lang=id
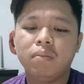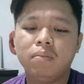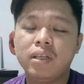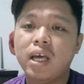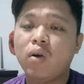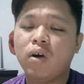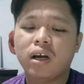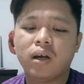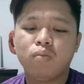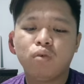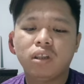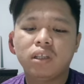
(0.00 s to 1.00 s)
Beliau
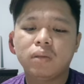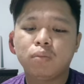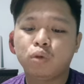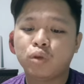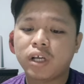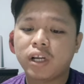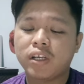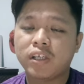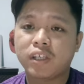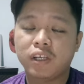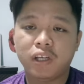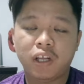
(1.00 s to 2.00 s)
akan buat keputusan
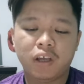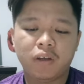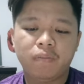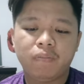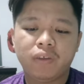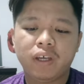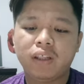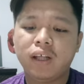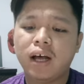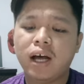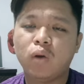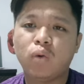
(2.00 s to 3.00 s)
sendiri.
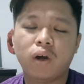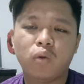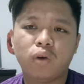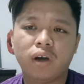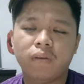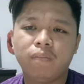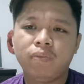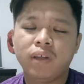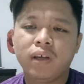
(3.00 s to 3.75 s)
Kita alu-alukan.